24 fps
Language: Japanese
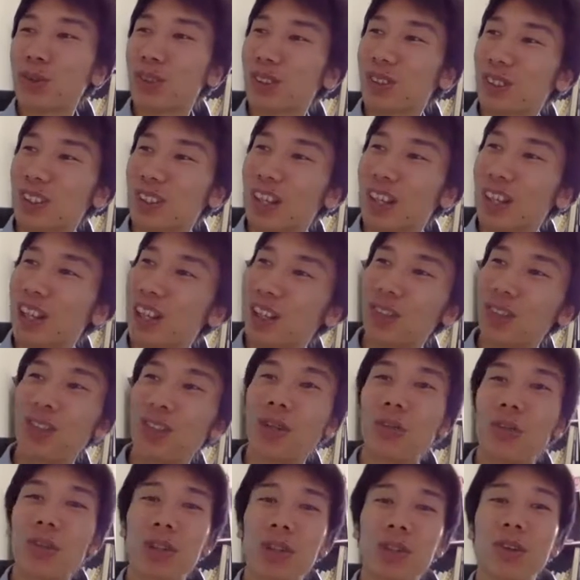なと
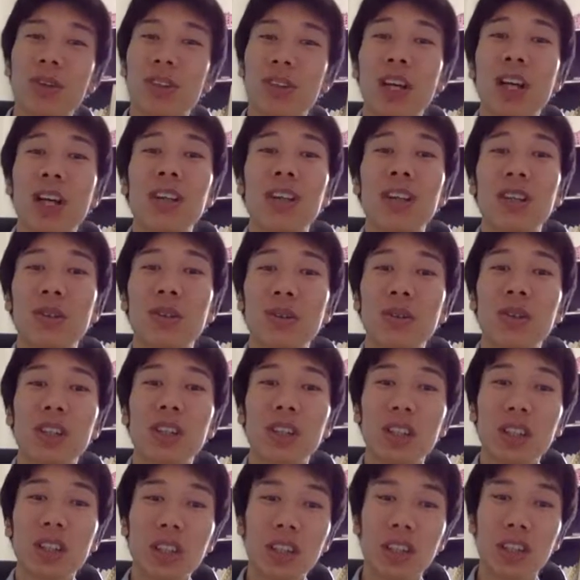かいろいろ悩んでる時
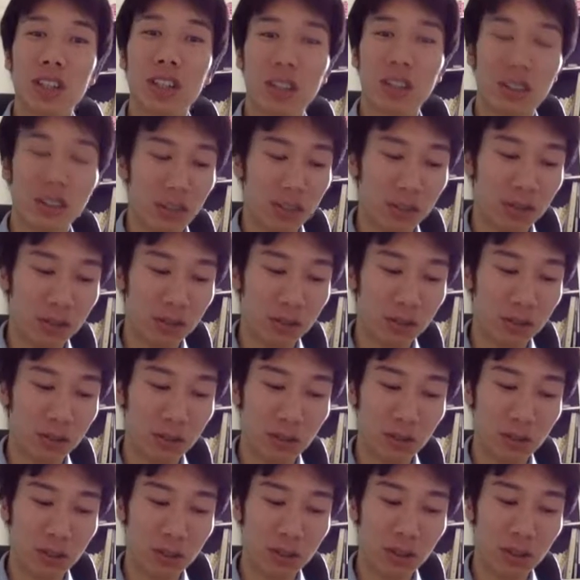に、あの、ちょ
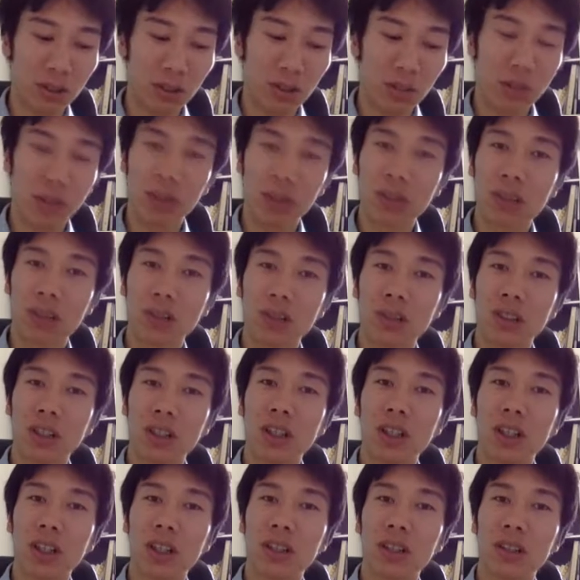うどパートナーの世
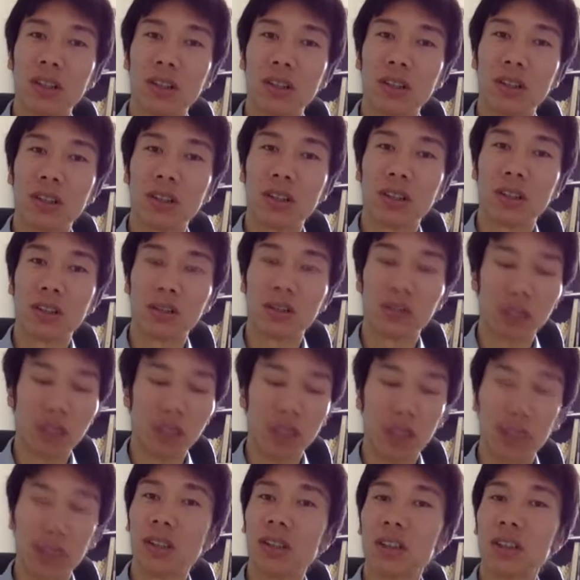界っていうのに出会ったん